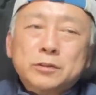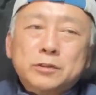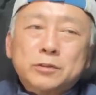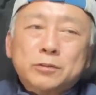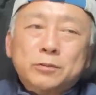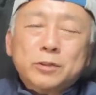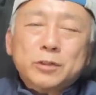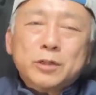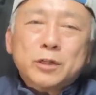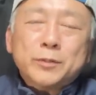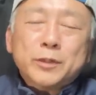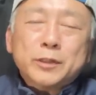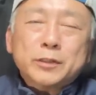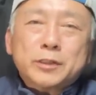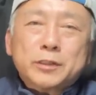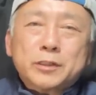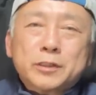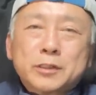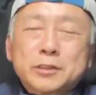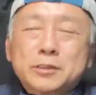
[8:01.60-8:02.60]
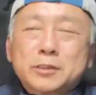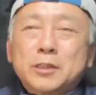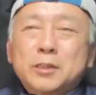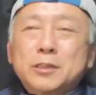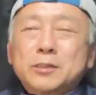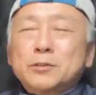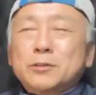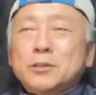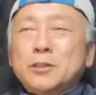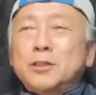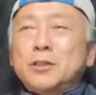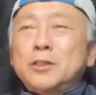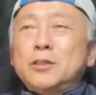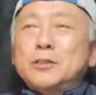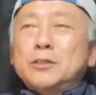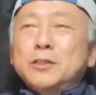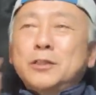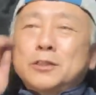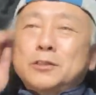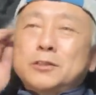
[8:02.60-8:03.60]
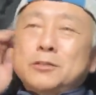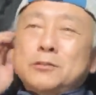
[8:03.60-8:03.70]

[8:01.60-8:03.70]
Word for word: 親離れしていきそうな年代になって